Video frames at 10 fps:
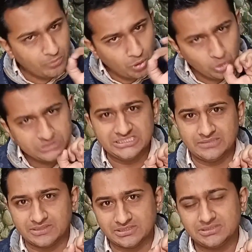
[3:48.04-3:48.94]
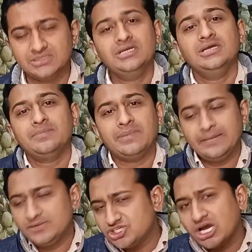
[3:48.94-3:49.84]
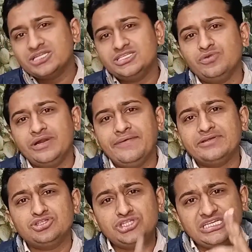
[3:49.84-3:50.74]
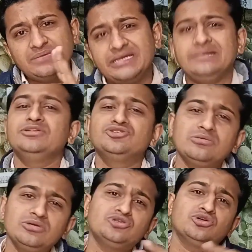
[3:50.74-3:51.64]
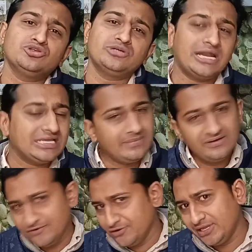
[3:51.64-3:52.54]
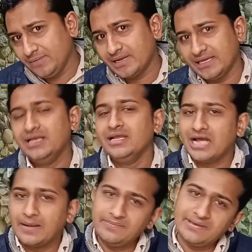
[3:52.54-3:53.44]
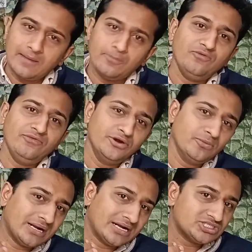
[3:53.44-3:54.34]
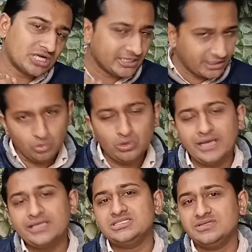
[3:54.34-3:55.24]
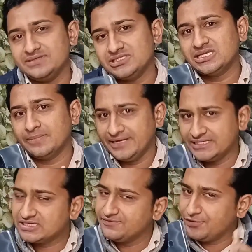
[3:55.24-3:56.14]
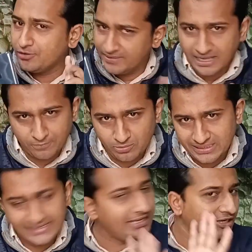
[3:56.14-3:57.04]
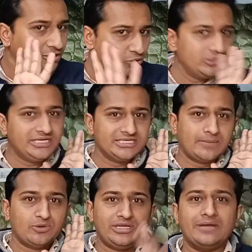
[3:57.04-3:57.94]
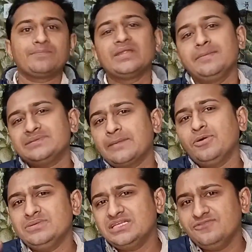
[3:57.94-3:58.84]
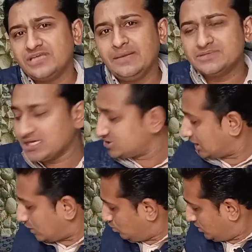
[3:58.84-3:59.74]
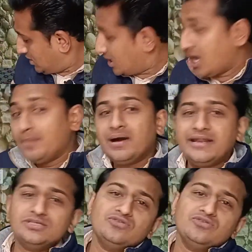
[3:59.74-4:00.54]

बहुत ही ज़बरदस्त भाई अभी चार दिन हुए डिवाइस को तीन अपडेट मिल चुके हैं मुझे छोटे छोटे हालांकि मैंने वीडियो नहीं बनाई अभी मैं आपको वीडियो बनाना स्टार्ट करूंगा इस डिवाइसेस के अपडेट्स की वीडियो भी आपको मिलेंगी कोई दिक्कत आपको नहीं है बस आपको मैं सिर्फ यही बताना चाह रहा हूँ हमारे